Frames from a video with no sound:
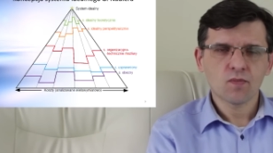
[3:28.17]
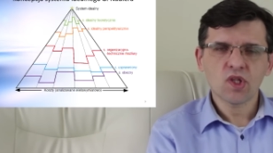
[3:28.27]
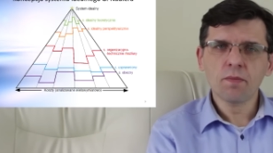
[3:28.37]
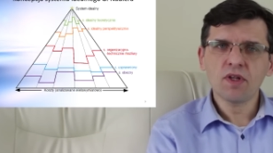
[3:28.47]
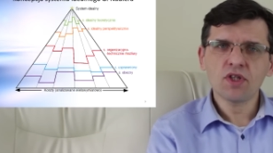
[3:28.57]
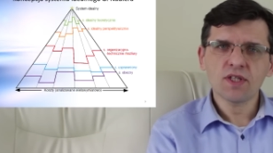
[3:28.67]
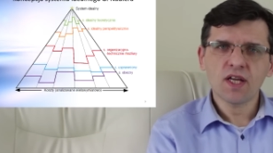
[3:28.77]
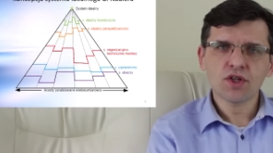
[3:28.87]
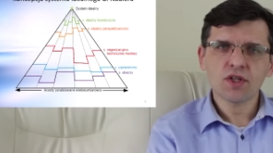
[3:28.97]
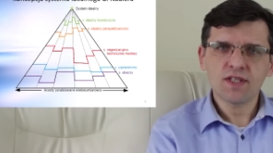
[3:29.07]
To będzie
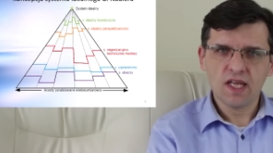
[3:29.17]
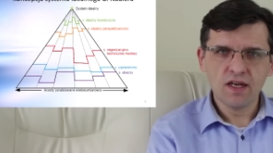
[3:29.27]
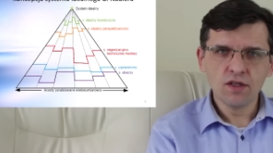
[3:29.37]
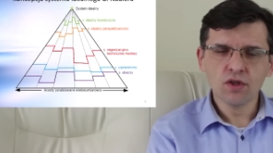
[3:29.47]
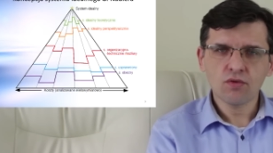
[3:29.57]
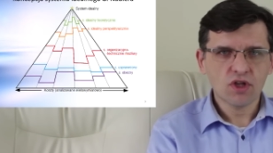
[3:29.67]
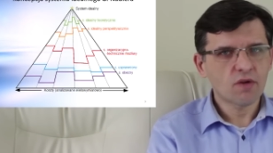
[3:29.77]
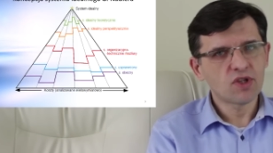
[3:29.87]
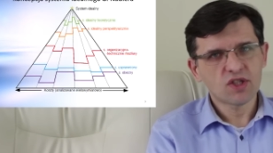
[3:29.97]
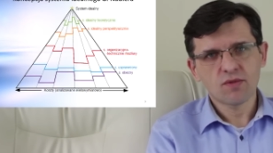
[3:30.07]
nasz cel, do
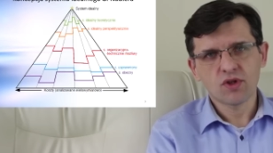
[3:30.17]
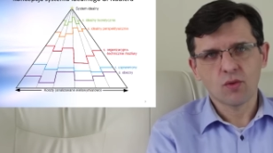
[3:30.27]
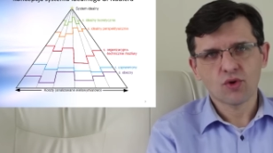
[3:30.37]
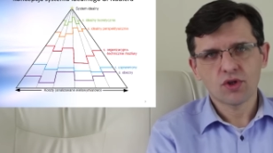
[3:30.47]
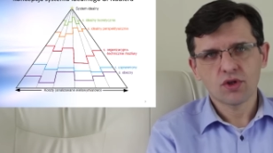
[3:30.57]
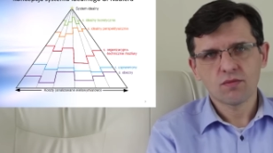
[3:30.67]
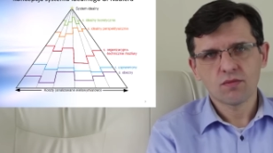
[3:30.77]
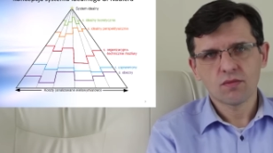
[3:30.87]
którego będziemy dążyć.